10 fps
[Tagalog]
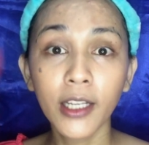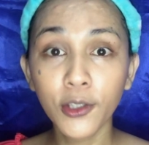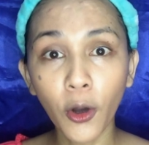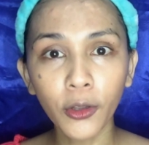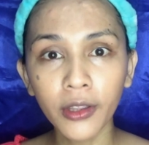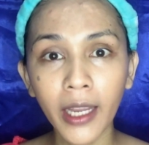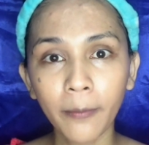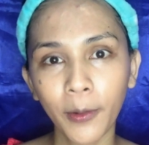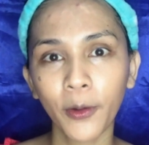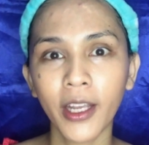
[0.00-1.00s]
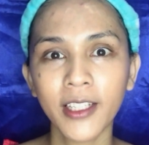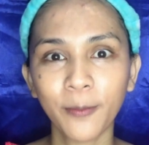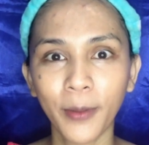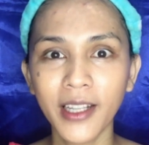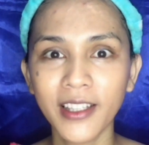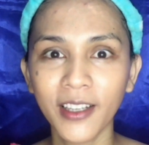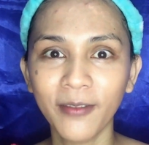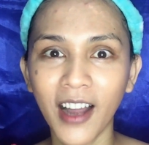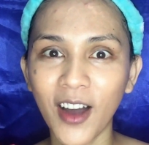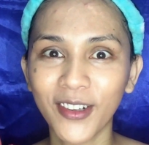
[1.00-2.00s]
Exotic pero
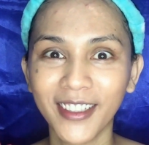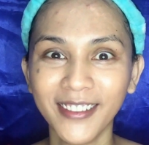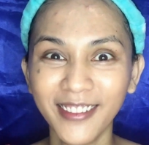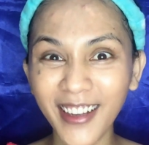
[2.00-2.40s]
expensive na aura.